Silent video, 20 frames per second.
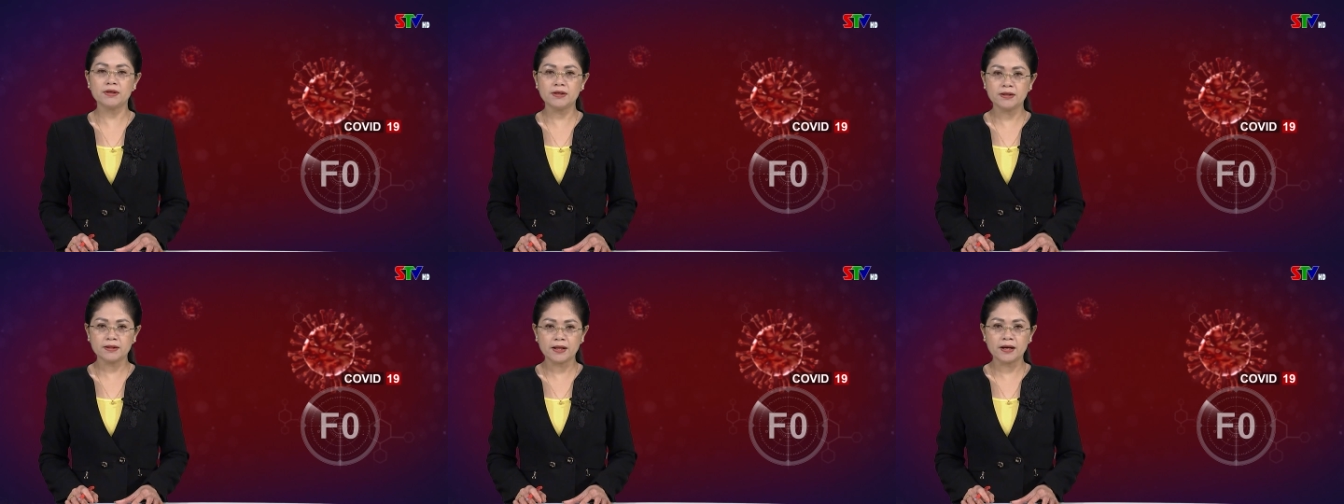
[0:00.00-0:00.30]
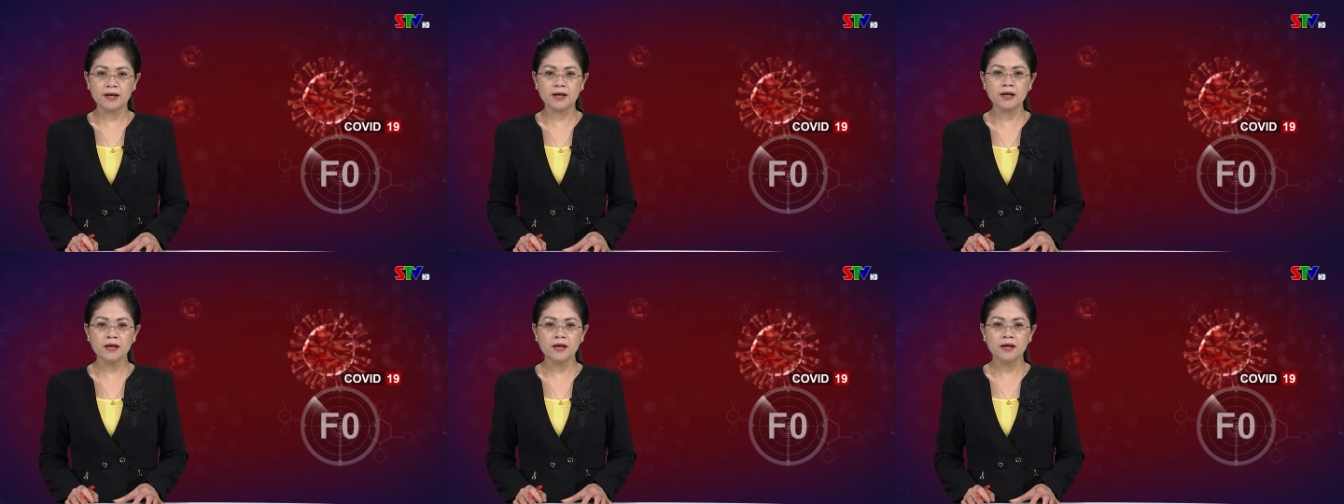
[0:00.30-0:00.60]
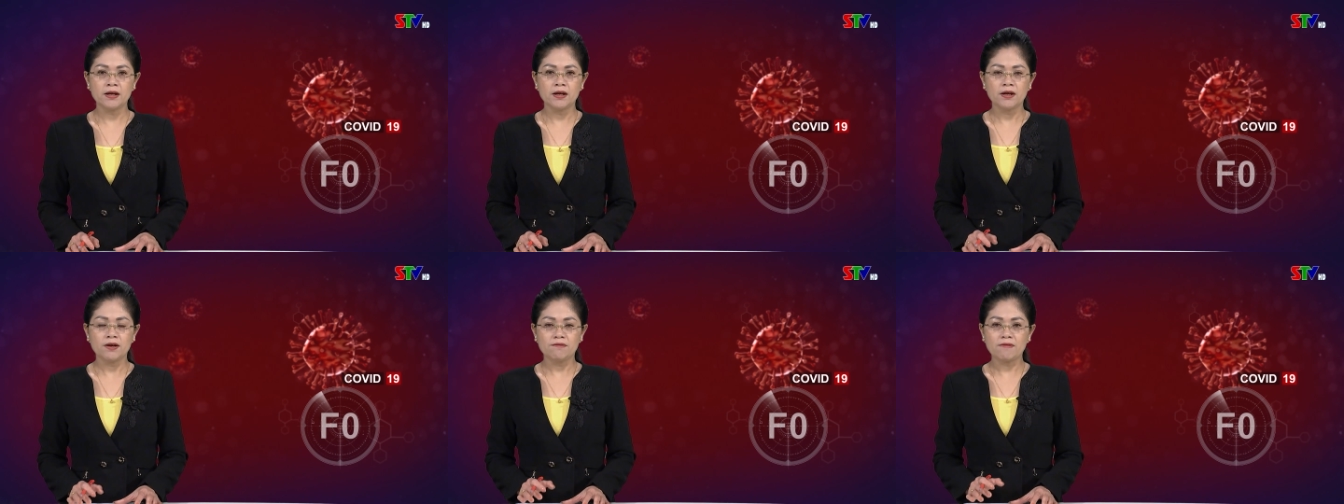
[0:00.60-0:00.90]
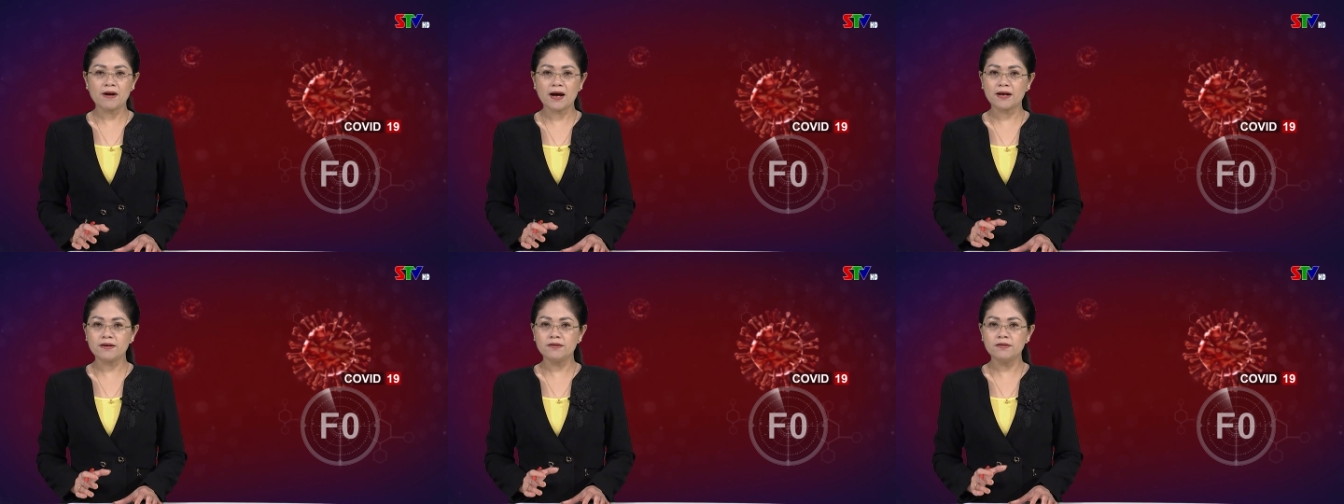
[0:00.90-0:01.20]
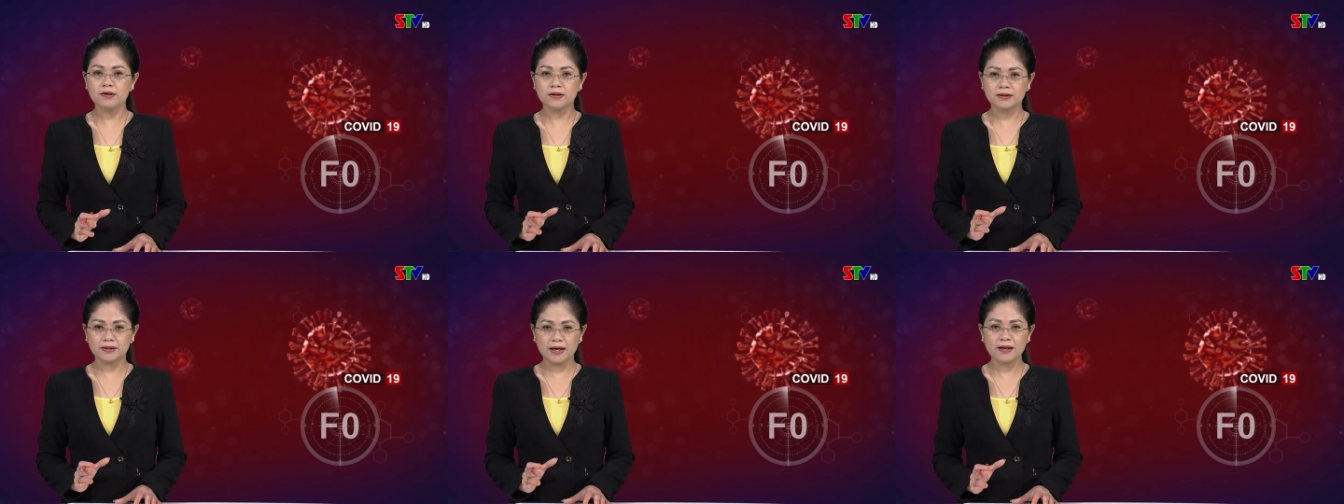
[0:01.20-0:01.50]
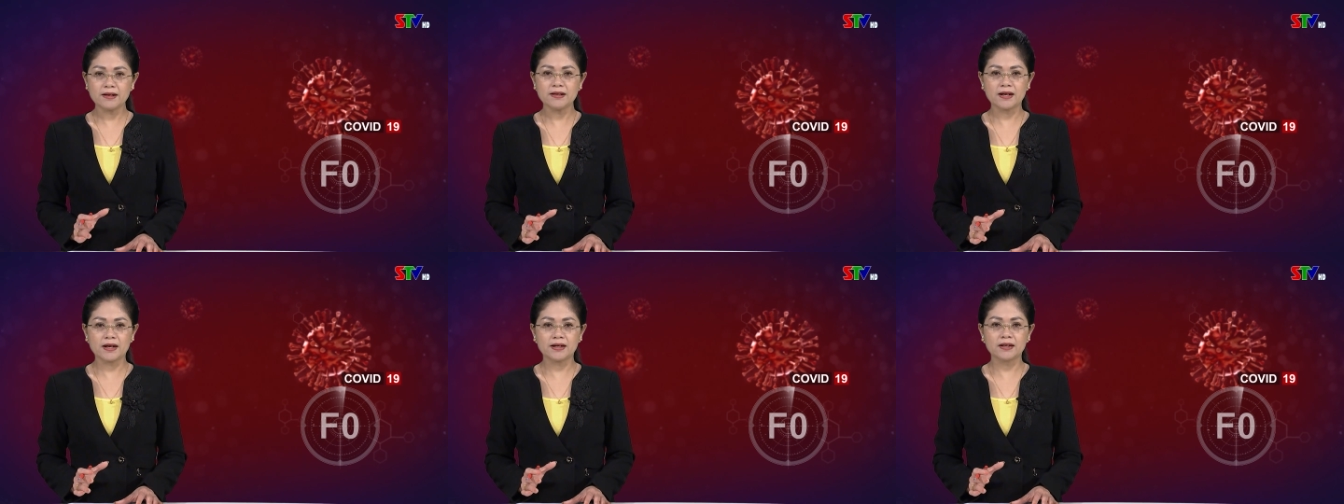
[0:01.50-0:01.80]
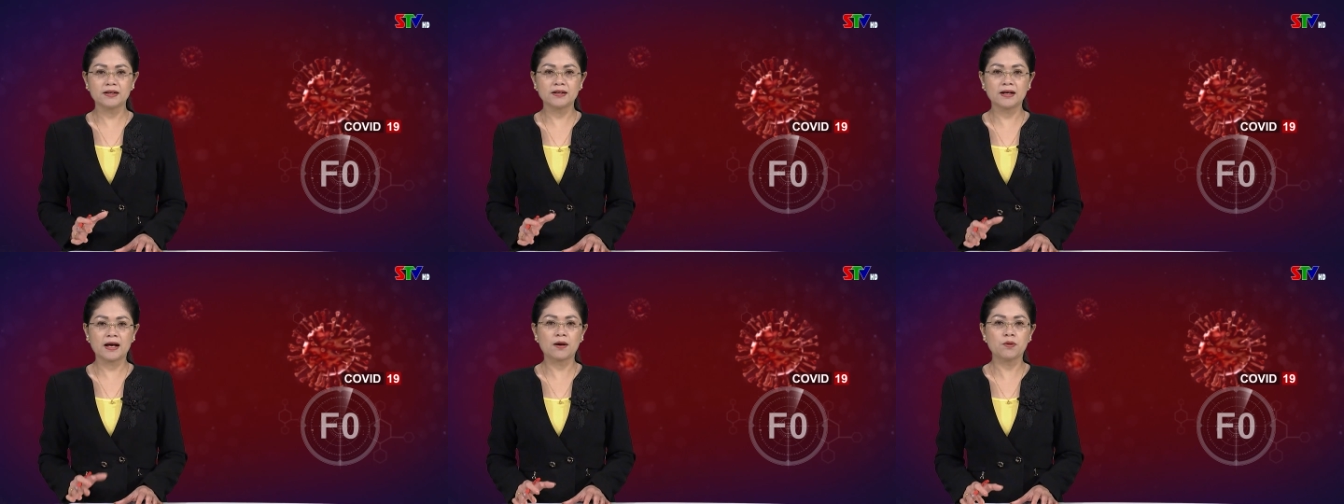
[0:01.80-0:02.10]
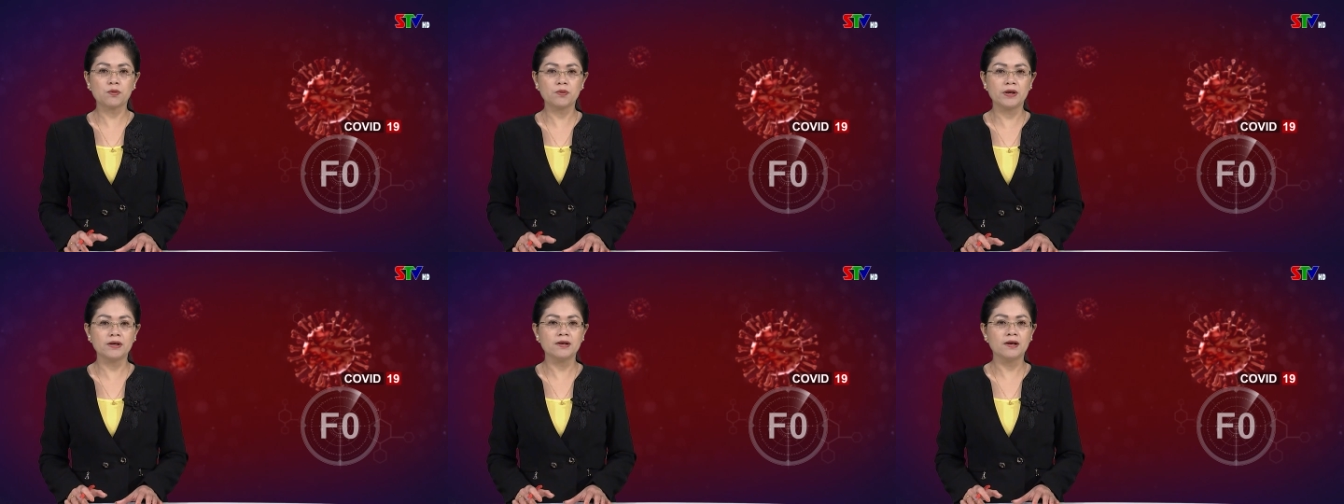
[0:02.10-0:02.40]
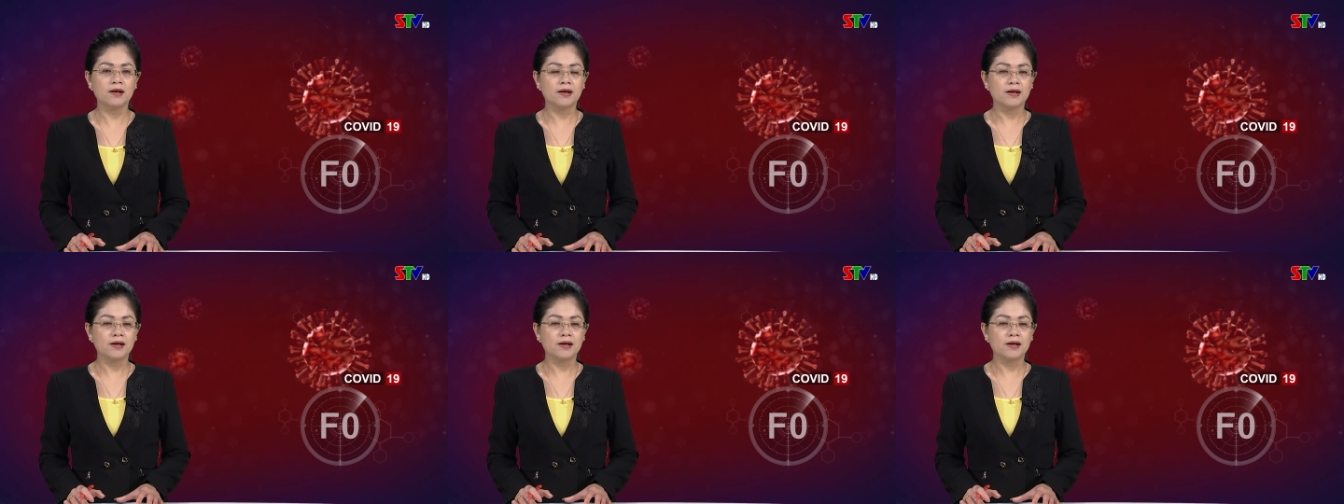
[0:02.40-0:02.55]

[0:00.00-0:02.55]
y tế và được test nhanh kháng nguyên,